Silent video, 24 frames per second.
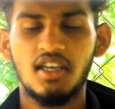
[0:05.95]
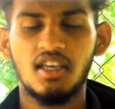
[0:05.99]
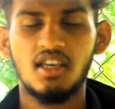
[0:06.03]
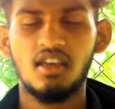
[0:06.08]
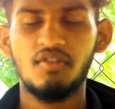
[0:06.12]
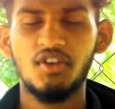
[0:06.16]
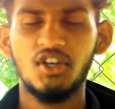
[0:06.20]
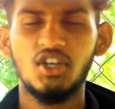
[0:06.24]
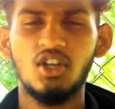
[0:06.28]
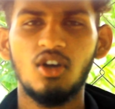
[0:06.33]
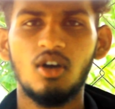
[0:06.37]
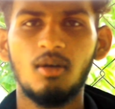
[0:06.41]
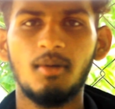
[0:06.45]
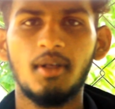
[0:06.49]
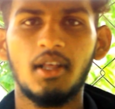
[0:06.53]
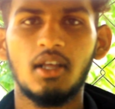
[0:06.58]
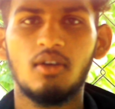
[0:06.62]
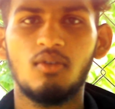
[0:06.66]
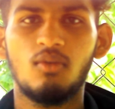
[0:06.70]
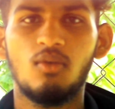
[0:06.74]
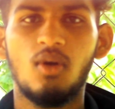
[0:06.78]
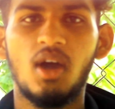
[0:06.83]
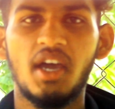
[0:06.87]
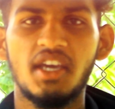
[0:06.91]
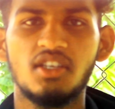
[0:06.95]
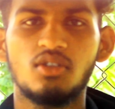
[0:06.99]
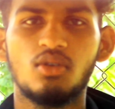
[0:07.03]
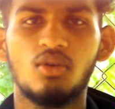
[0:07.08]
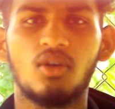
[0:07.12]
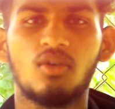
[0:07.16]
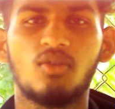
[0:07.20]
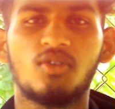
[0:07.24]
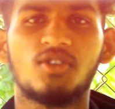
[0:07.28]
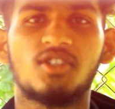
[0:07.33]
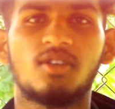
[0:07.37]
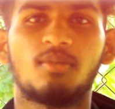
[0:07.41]
ఈ వీడియో మనం వాయిస్
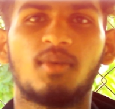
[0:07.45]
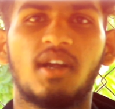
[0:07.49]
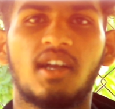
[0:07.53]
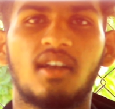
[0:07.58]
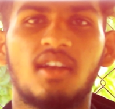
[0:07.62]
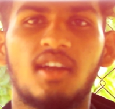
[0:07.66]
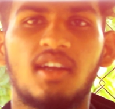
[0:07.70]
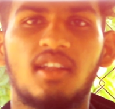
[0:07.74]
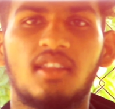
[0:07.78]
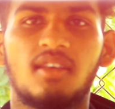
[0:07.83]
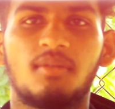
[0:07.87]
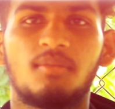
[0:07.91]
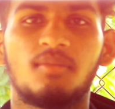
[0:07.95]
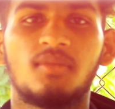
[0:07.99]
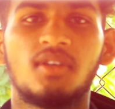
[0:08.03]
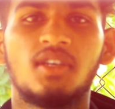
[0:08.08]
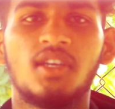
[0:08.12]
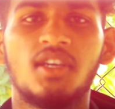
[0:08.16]
ఓవర్ గురించి మాట్లాడదాం